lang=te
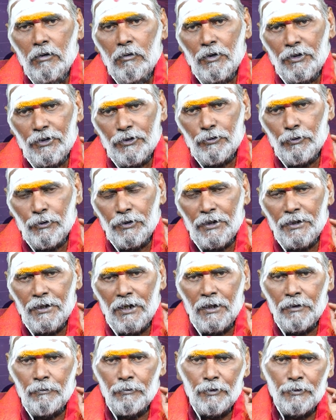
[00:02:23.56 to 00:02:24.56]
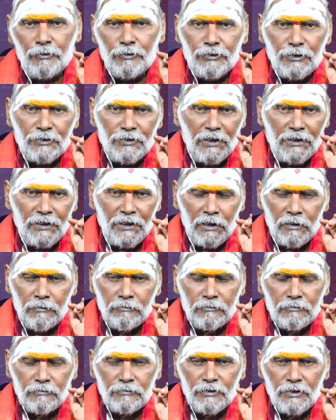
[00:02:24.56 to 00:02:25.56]
ఒకటి సూర్యగ్రహణం రెండు
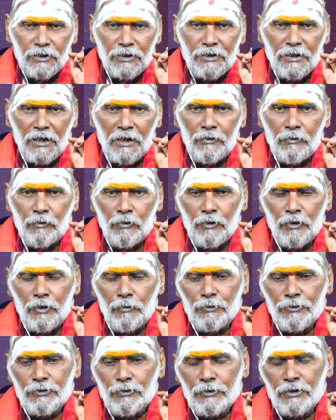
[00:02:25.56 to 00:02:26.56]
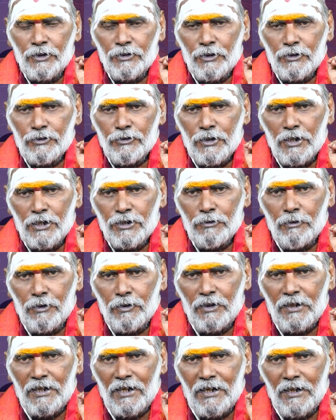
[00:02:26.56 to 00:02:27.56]
చంద్రగ్రహణం ఈ గ్రహణంలో మధ్య ఉన్న ధనుసు రాశి
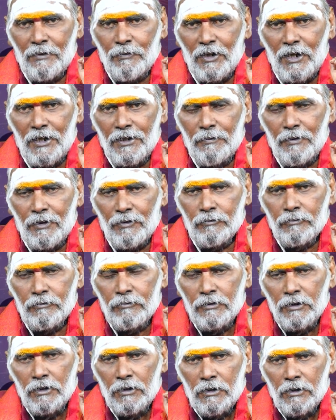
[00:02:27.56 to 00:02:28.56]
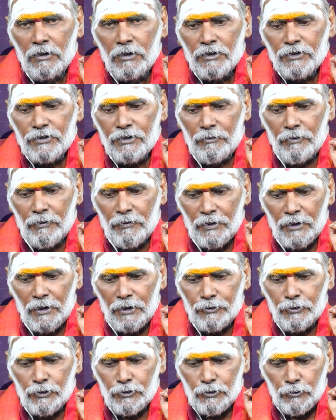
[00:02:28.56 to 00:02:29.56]
వారి గ్రహగమనాన్ని మనం
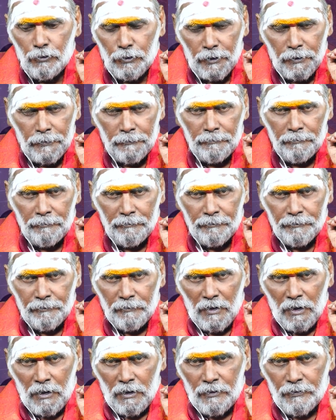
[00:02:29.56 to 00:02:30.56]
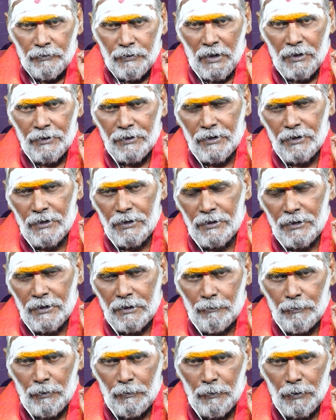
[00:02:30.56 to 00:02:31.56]
సవివరంగా తెలుసుకొని దానికి
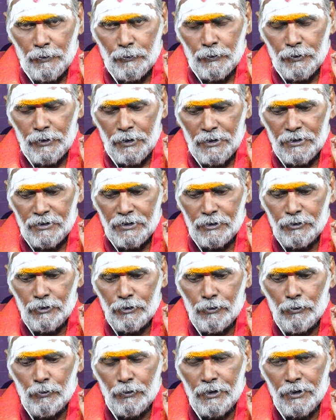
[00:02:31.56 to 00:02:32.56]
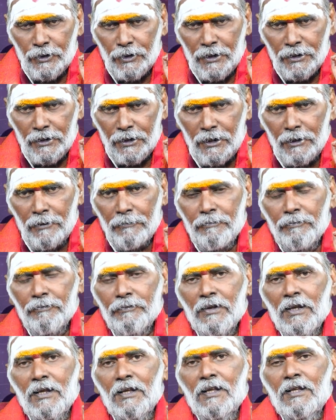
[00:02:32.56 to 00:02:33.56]
ఏదైనా పొరపాటు ఉంటే దానికి
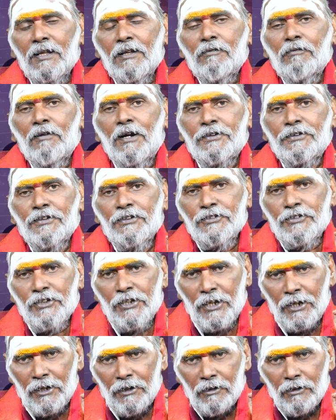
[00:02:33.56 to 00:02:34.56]
వాటి నుంచి